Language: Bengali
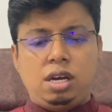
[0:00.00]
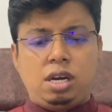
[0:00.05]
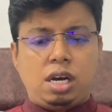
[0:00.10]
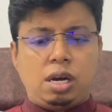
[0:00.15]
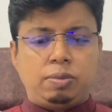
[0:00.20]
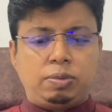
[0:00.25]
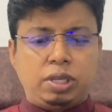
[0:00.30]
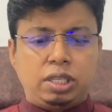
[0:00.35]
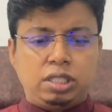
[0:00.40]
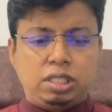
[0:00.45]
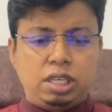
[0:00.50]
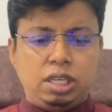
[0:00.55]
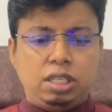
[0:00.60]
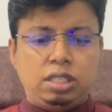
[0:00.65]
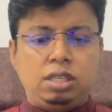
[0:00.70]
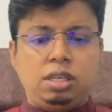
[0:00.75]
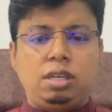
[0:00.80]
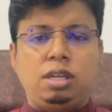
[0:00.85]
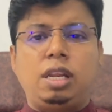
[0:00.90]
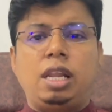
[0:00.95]
আপনি যেই
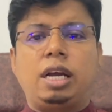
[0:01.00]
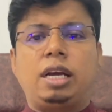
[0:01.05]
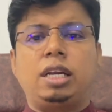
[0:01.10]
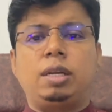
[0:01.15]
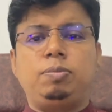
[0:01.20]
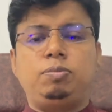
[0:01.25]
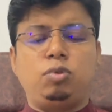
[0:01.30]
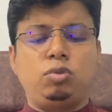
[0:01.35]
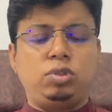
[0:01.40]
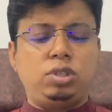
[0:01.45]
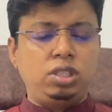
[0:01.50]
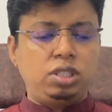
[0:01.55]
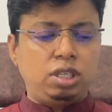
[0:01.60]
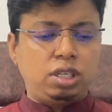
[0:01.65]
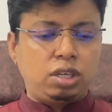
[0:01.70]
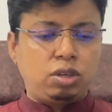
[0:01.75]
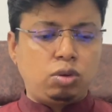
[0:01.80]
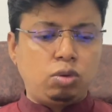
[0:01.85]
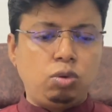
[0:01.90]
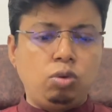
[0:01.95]
লেখাটা পড়ছেন সেটা
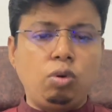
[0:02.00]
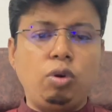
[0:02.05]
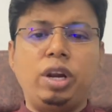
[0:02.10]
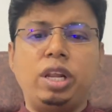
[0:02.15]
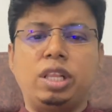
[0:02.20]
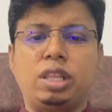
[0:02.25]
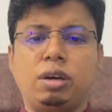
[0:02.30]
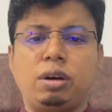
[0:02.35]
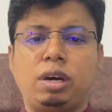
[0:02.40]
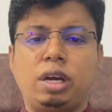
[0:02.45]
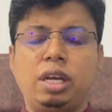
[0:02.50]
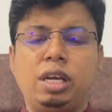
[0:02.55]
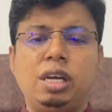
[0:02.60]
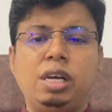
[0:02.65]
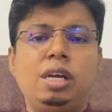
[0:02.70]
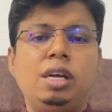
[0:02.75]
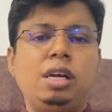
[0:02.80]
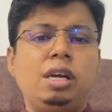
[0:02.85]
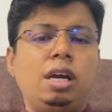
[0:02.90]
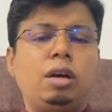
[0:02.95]
একটু দূরে নিতে হয়
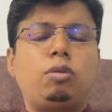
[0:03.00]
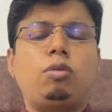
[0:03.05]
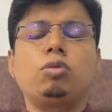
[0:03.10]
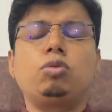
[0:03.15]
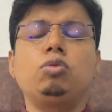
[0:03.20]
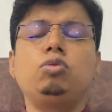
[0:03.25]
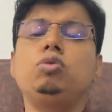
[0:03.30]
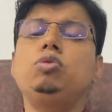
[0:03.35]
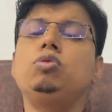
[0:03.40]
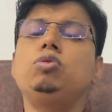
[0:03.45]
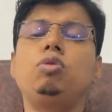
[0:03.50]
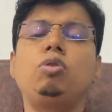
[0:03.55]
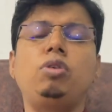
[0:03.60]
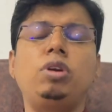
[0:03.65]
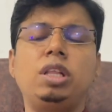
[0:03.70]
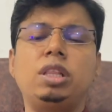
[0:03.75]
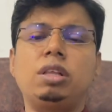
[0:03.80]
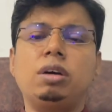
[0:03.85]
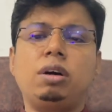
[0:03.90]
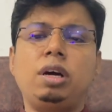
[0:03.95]
কতটুকু দূরে
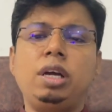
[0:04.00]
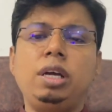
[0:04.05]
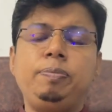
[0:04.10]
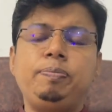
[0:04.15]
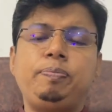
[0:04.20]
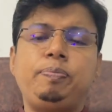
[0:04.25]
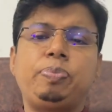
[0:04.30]
নিতে হয়